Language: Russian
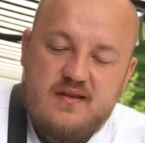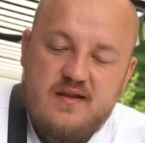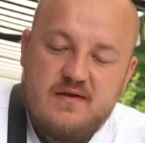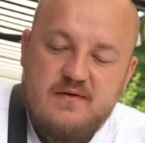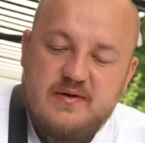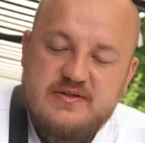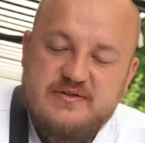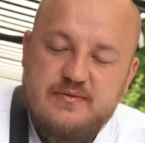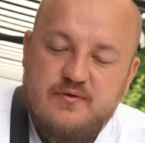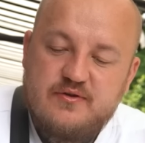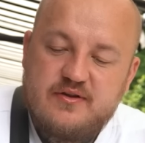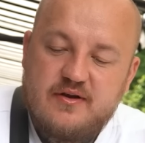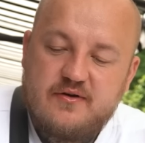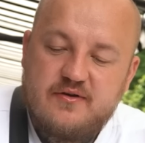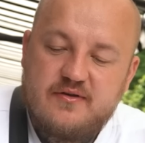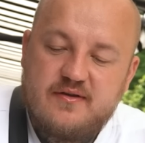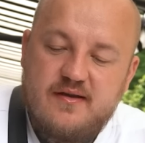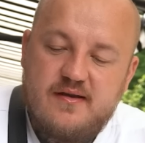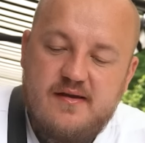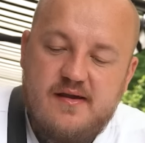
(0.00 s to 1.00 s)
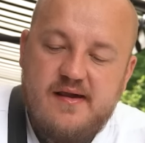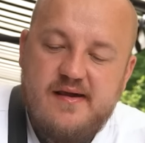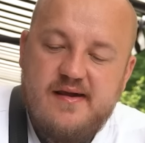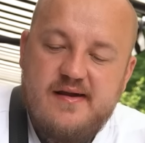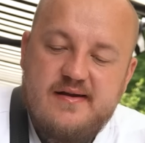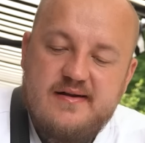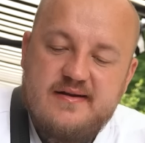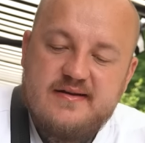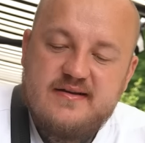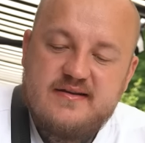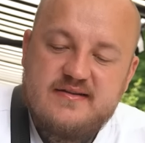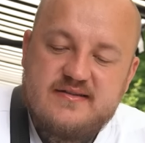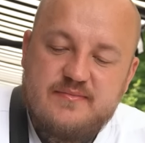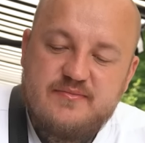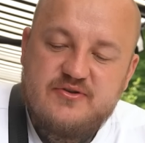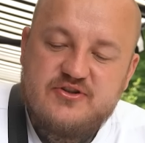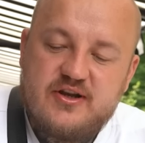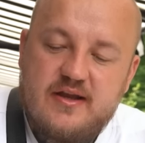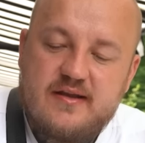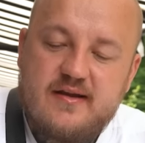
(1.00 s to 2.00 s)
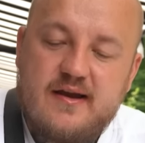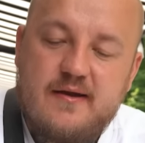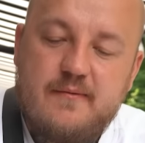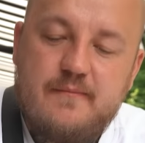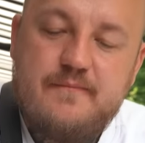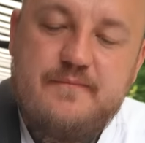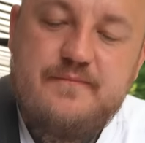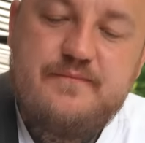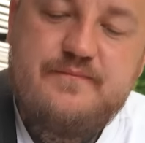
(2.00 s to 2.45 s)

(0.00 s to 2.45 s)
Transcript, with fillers: Возьмем вот так вот и замешанькаем.